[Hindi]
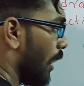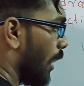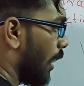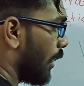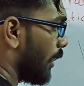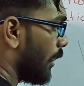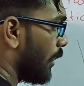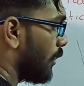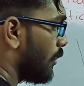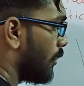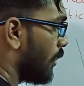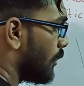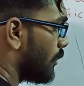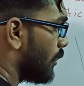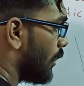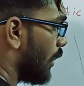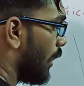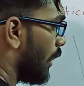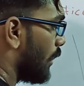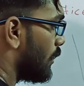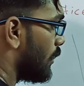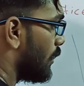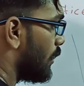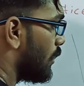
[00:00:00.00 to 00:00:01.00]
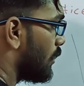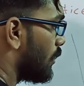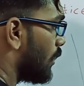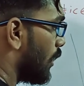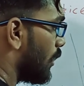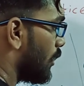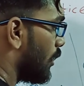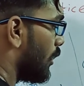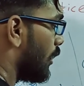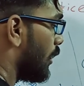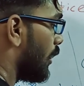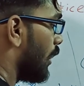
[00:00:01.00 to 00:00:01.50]
आगे जैसे एज इट इज था
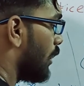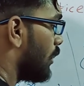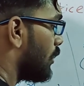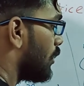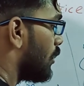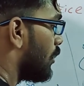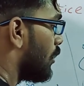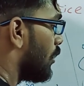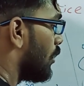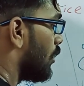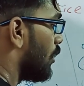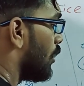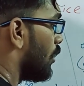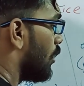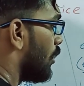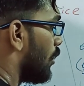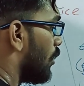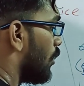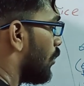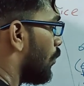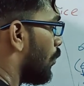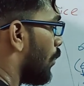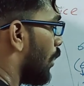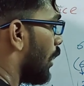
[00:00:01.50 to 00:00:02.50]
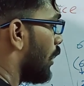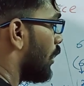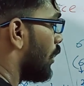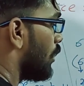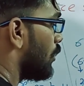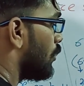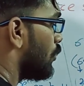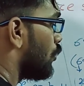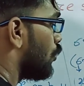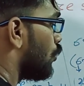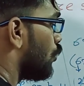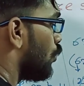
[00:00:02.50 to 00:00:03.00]
थ्री एक्स माइनस
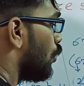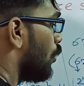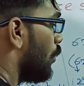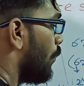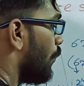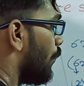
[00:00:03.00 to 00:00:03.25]
टू